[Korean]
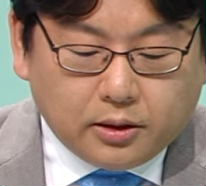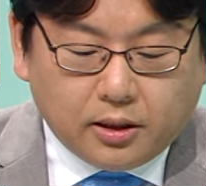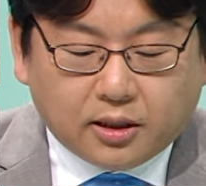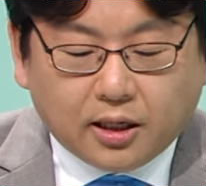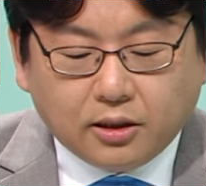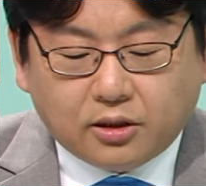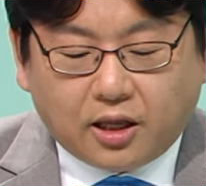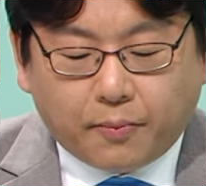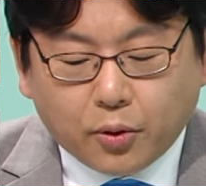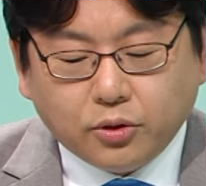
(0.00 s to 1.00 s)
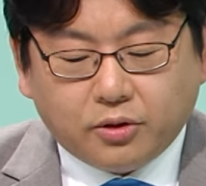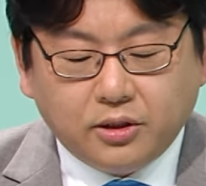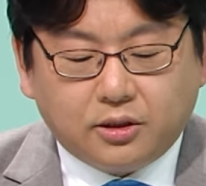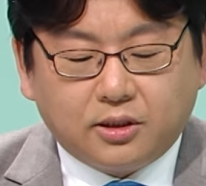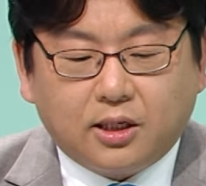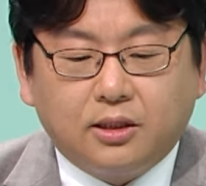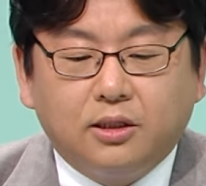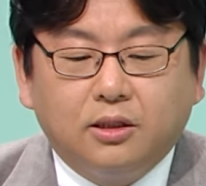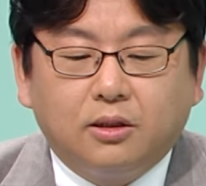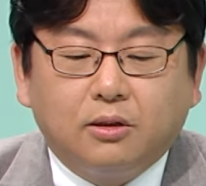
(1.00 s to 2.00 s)
일단 대표적인
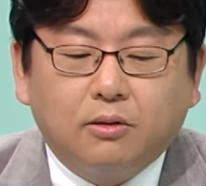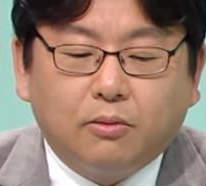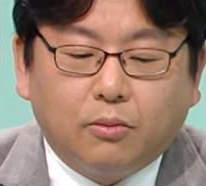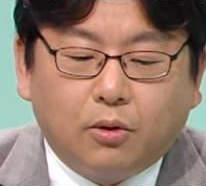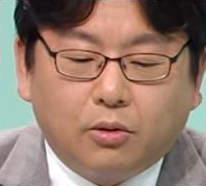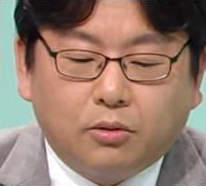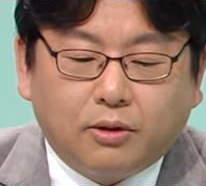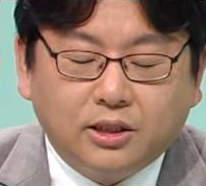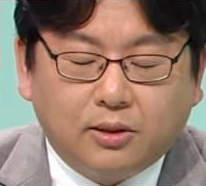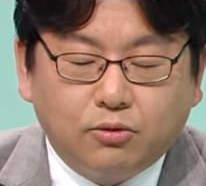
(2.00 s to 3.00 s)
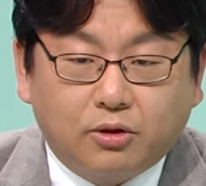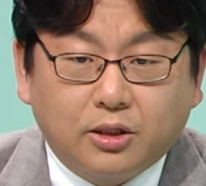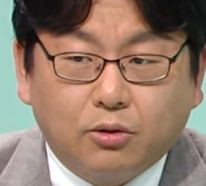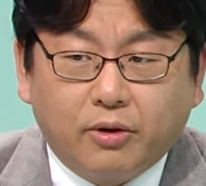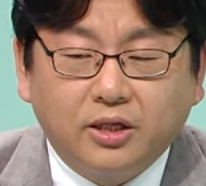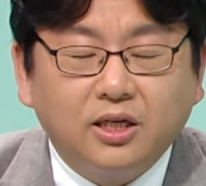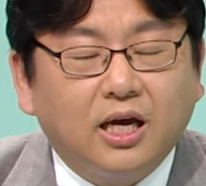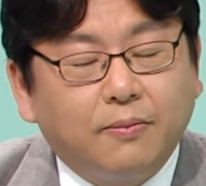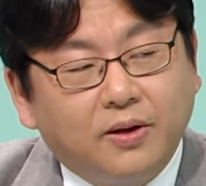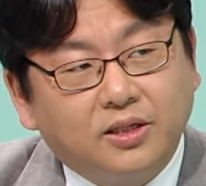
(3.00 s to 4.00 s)
증상은 뭐 환자분께서 굉장히
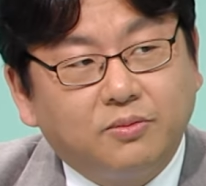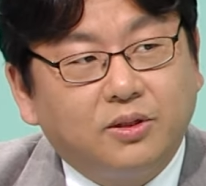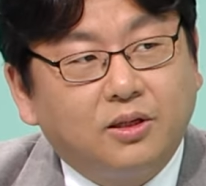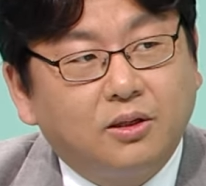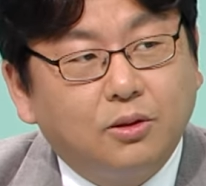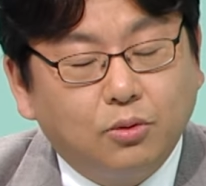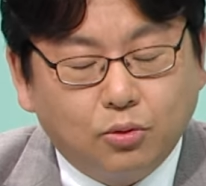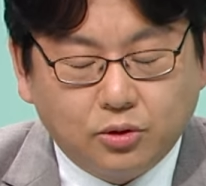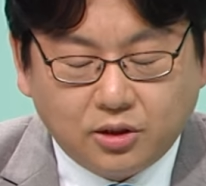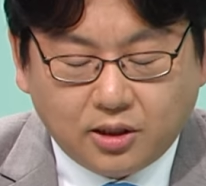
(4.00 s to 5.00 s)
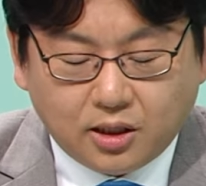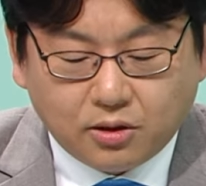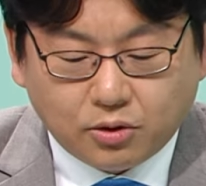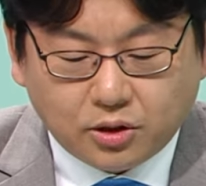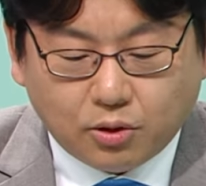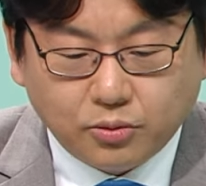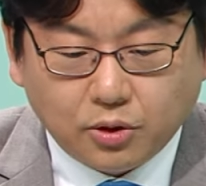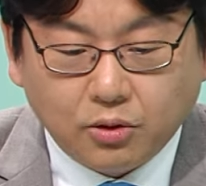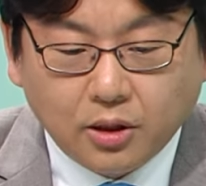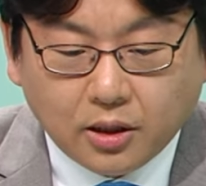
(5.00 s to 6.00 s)
아파하십니다. 음. 통증이라는 것이
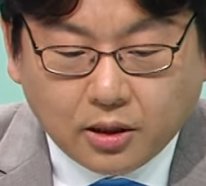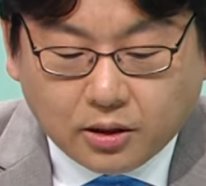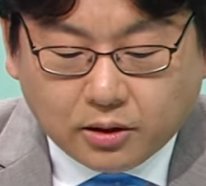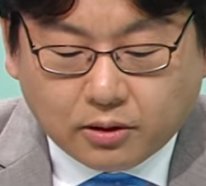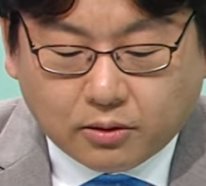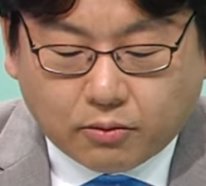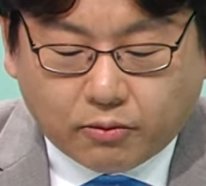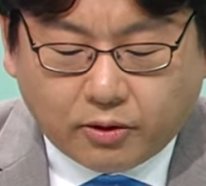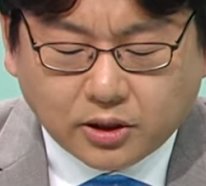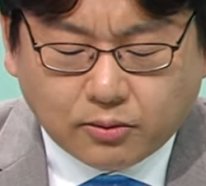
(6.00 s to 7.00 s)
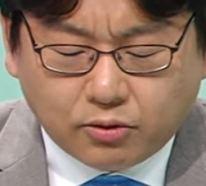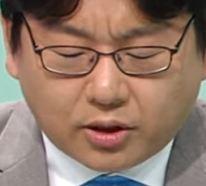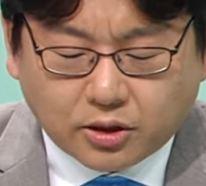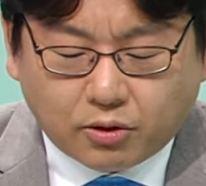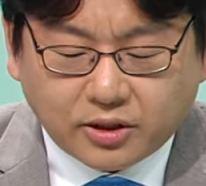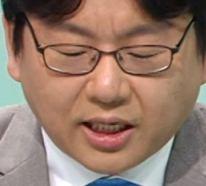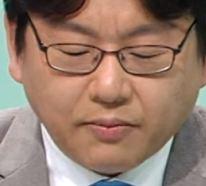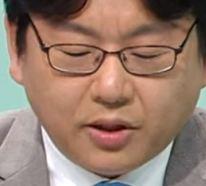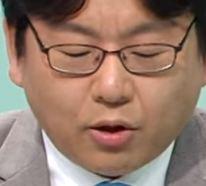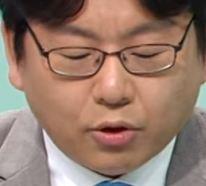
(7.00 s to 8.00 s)
엄청 환자분들께서 거의
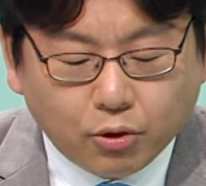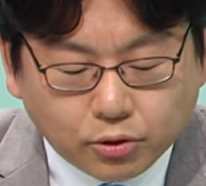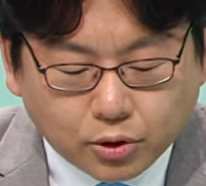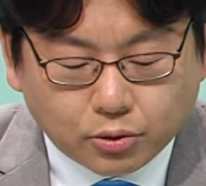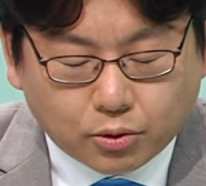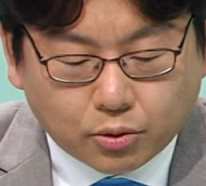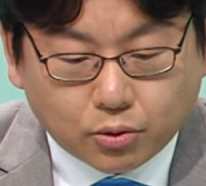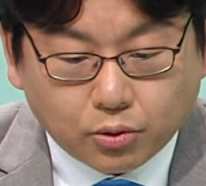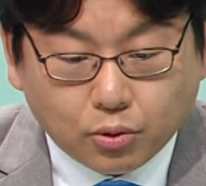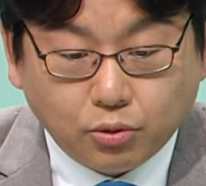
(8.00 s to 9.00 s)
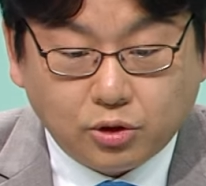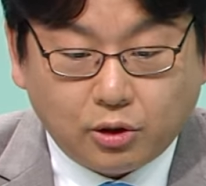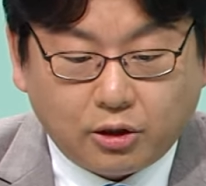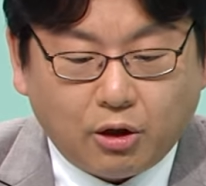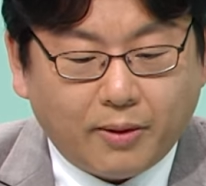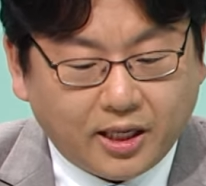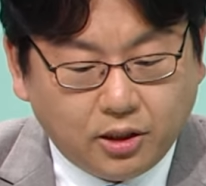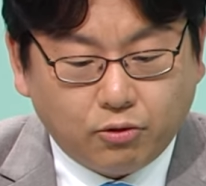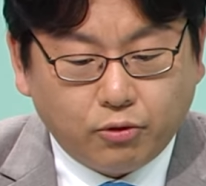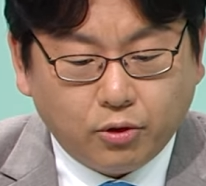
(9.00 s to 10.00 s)
참기 어려울 정도로 네. 통증 환경이
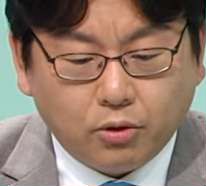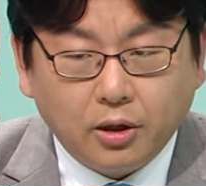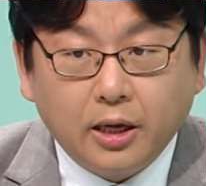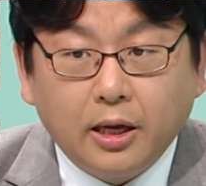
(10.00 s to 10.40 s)
많이 있고요.